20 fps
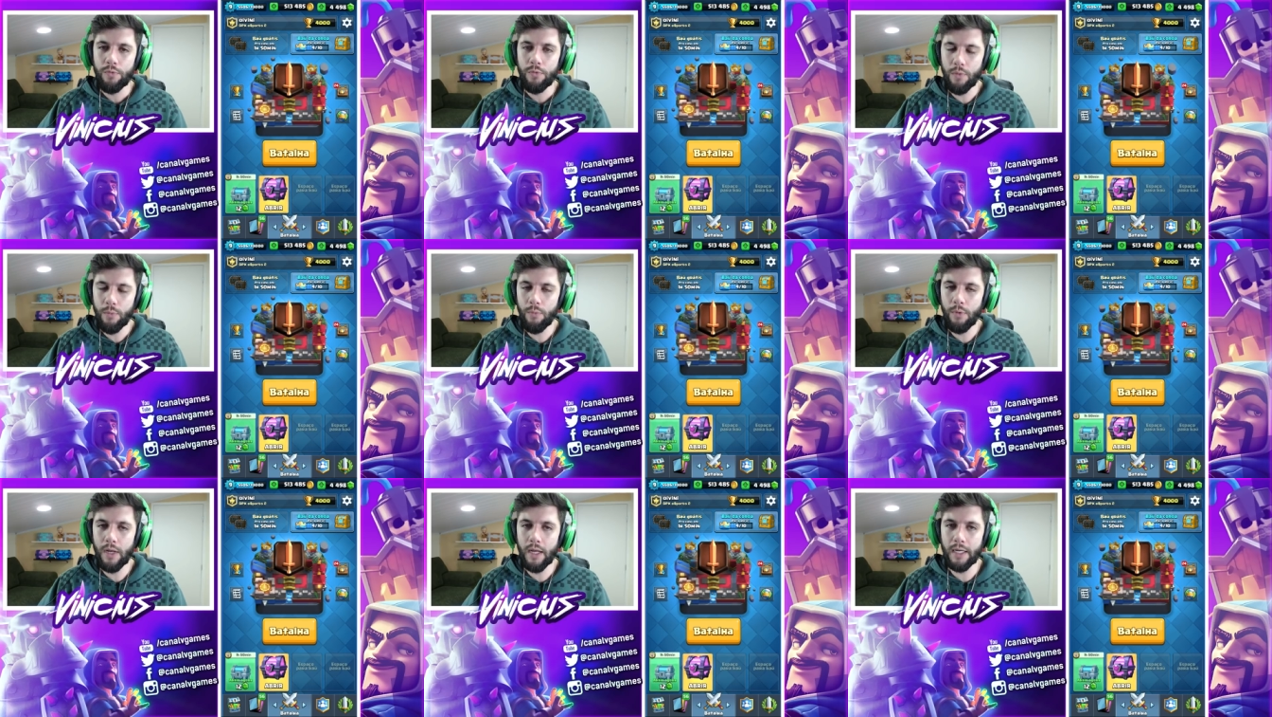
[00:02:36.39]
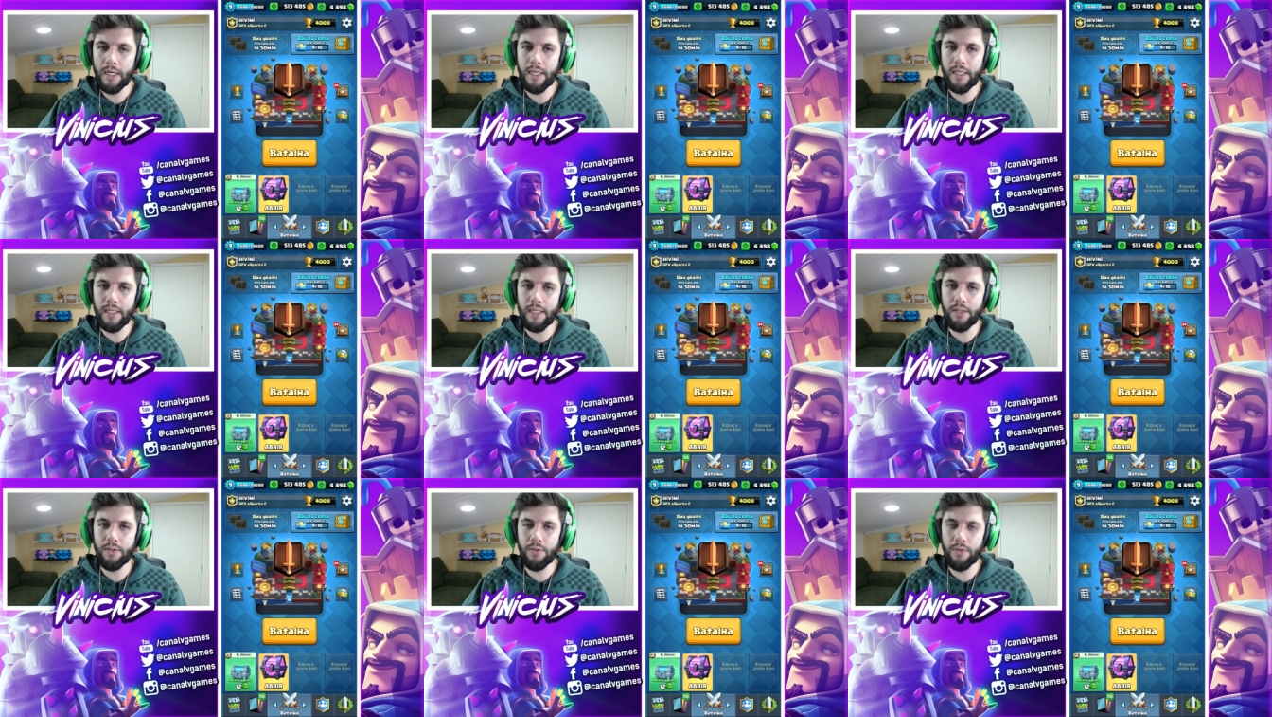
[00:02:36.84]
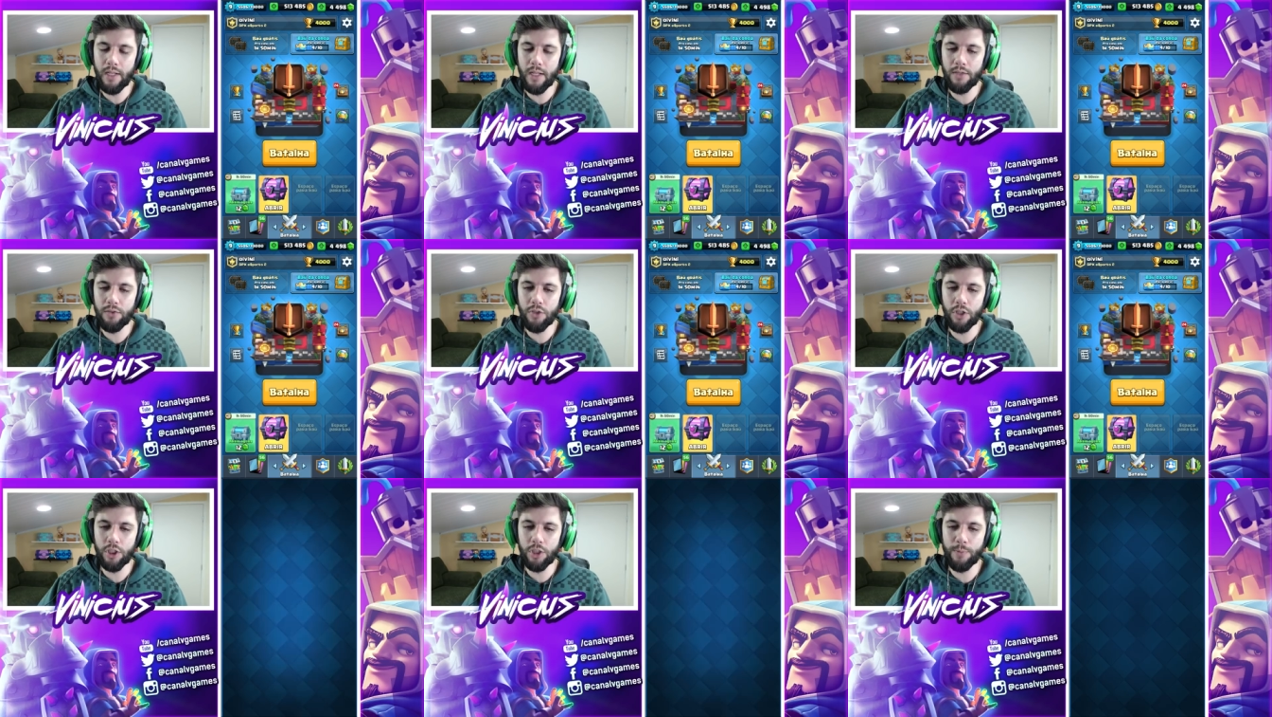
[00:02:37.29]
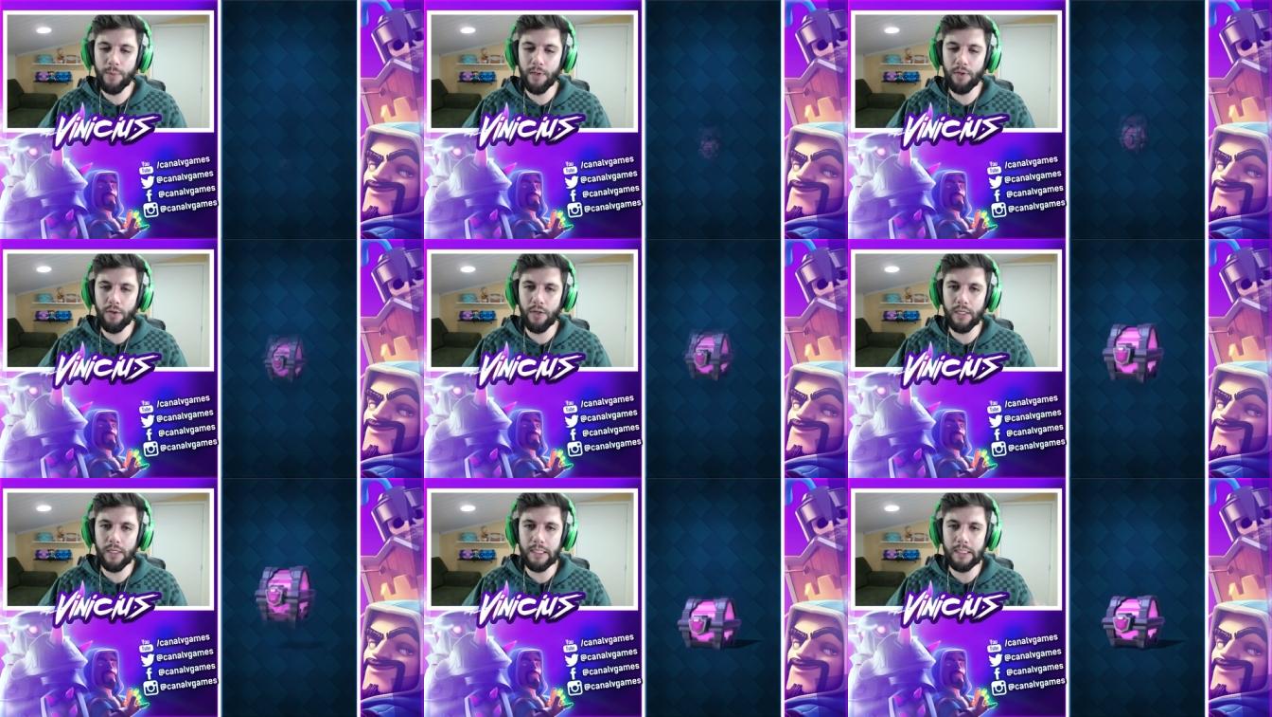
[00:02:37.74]
Vamos lá, querido, dá sorte
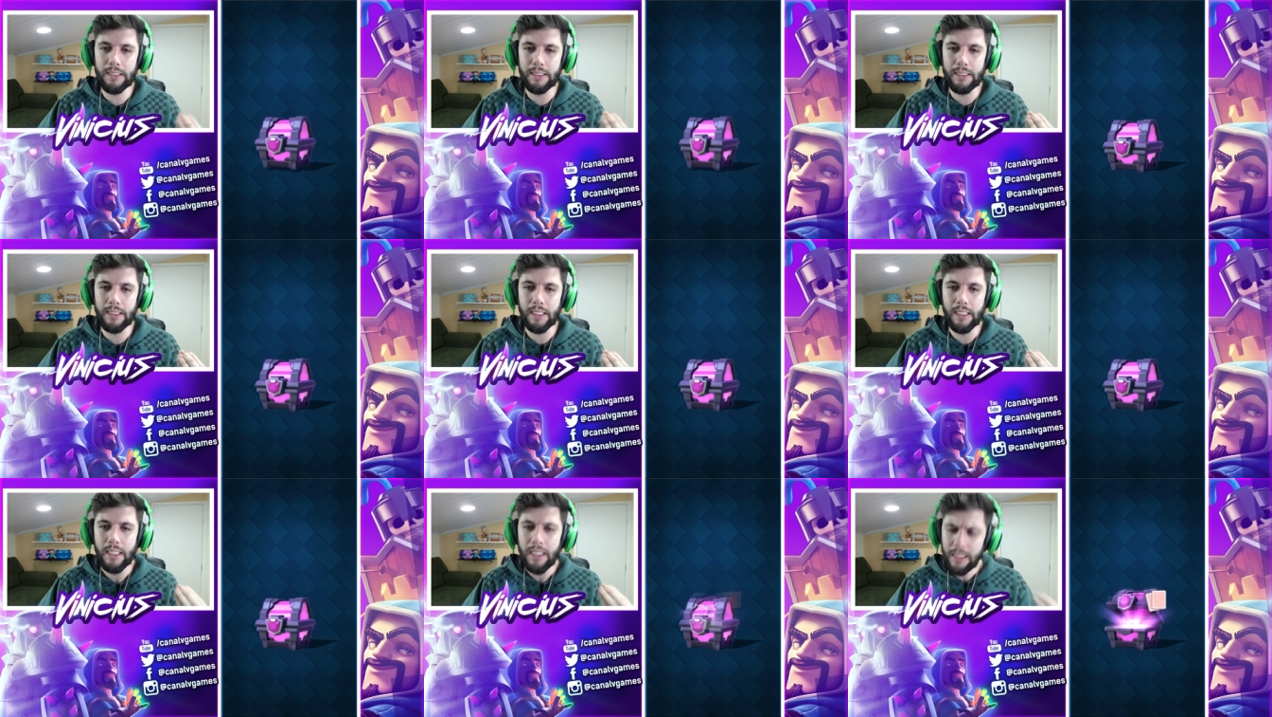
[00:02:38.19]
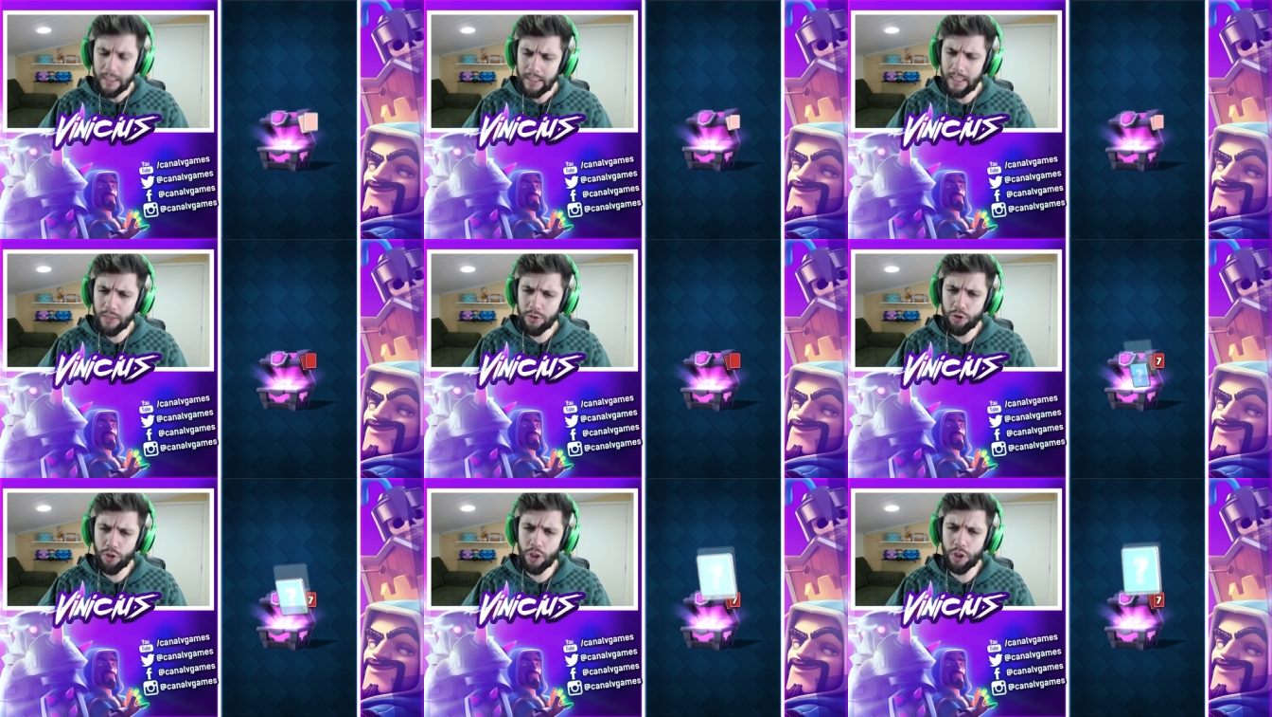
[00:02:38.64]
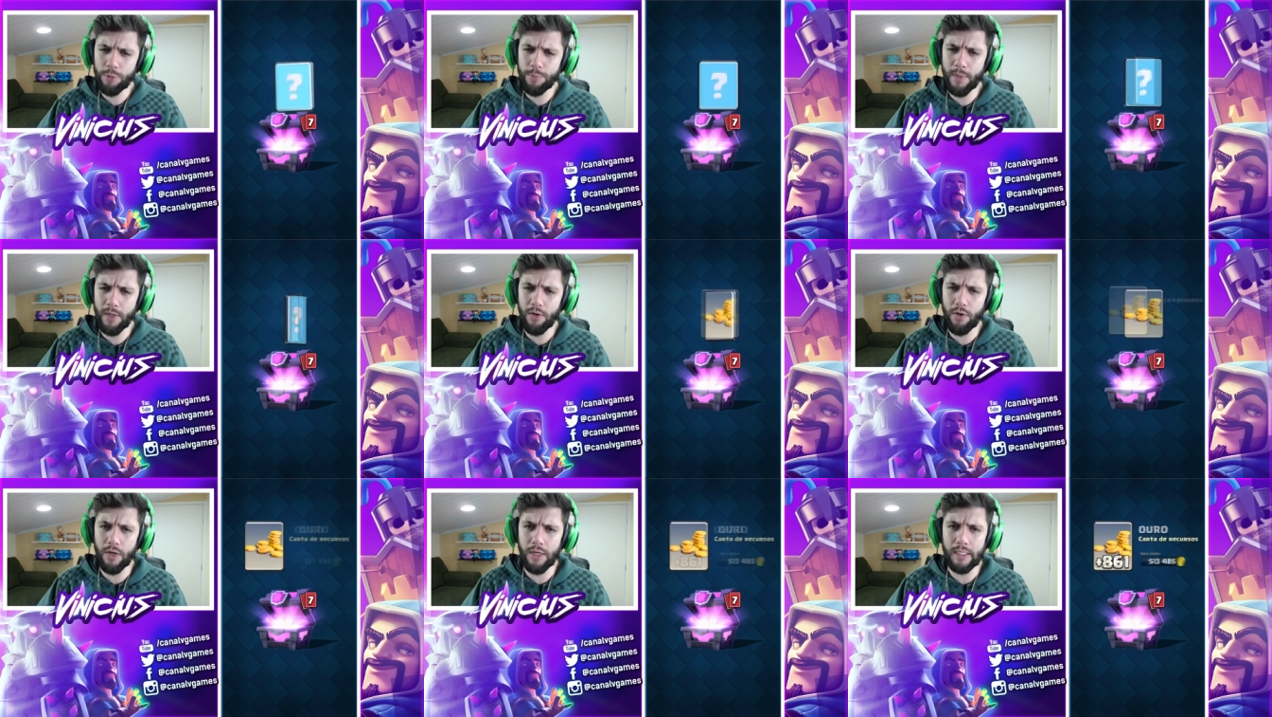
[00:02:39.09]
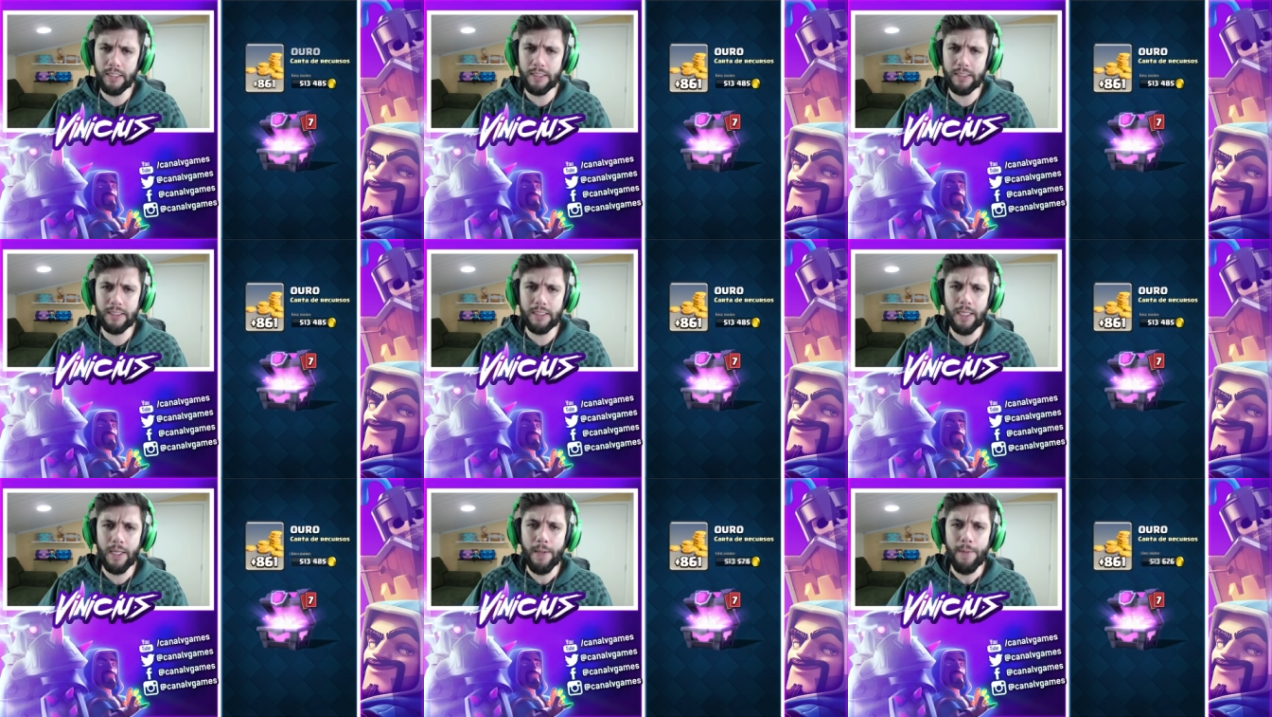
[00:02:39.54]
pra nós. Dá sorte pra
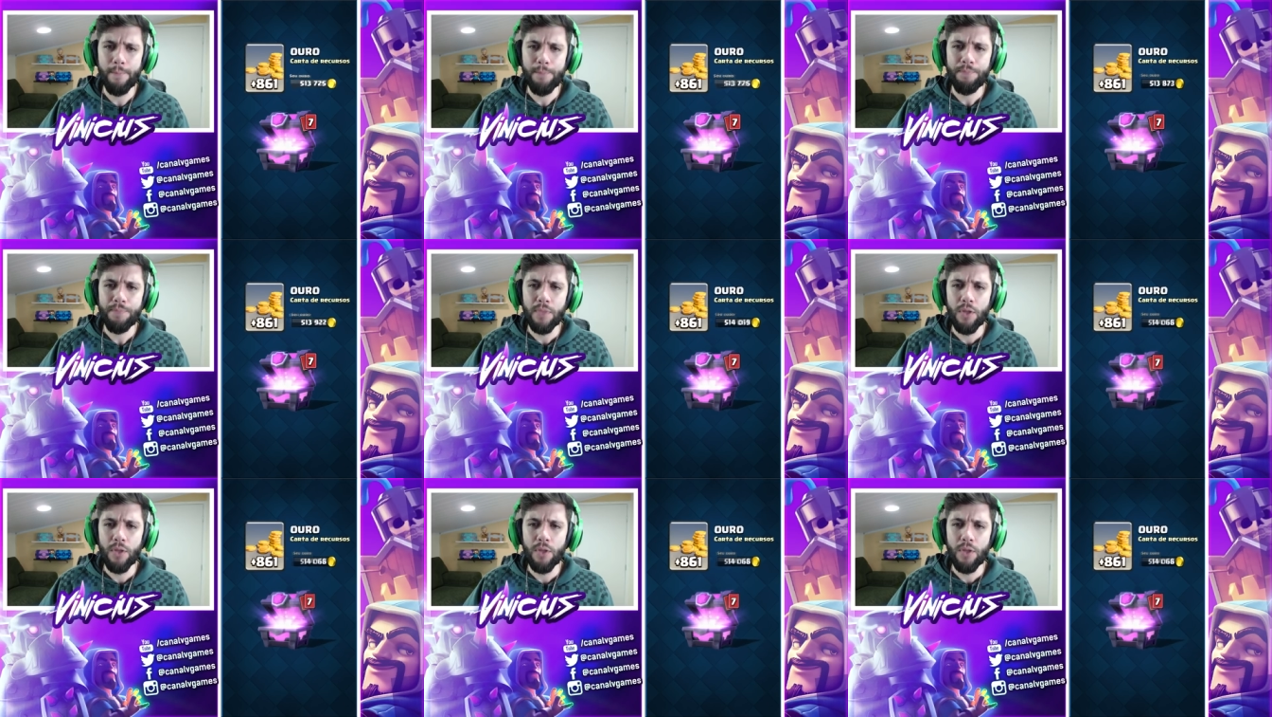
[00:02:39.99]
nós.